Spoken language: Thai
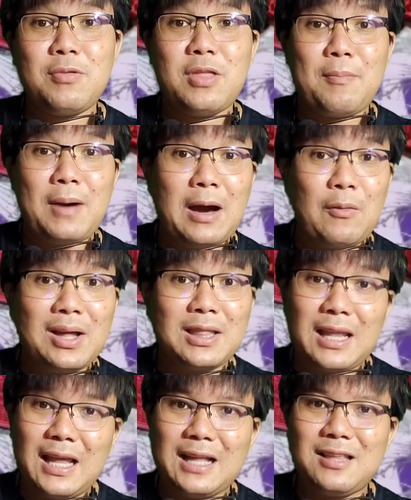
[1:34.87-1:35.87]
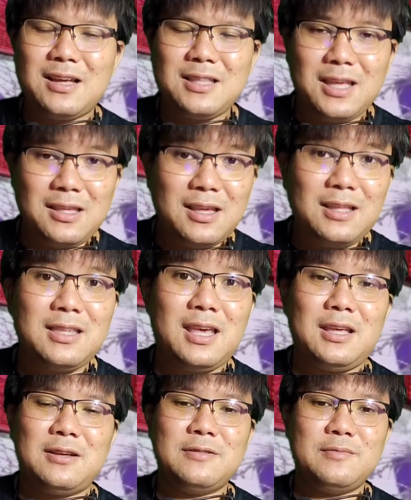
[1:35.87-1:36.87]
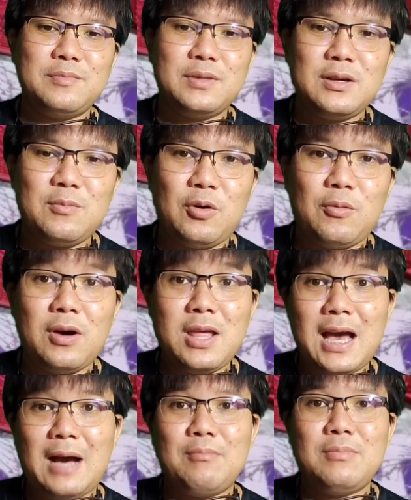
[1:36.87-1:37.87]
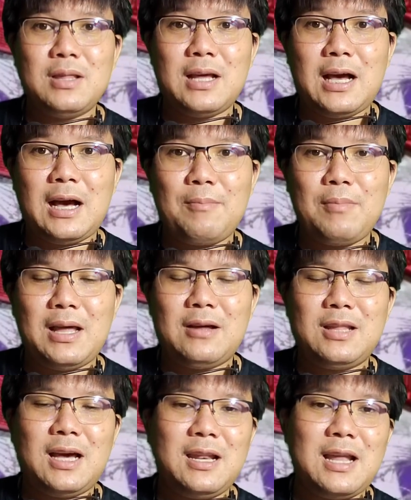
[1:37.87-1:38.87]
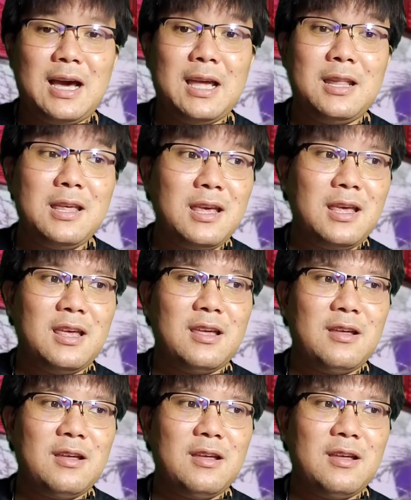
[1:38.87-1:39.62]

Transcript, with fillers: สภาวะตลาดกระทิงจริงๆผมก็ย้ำนะครับและท่านใดที่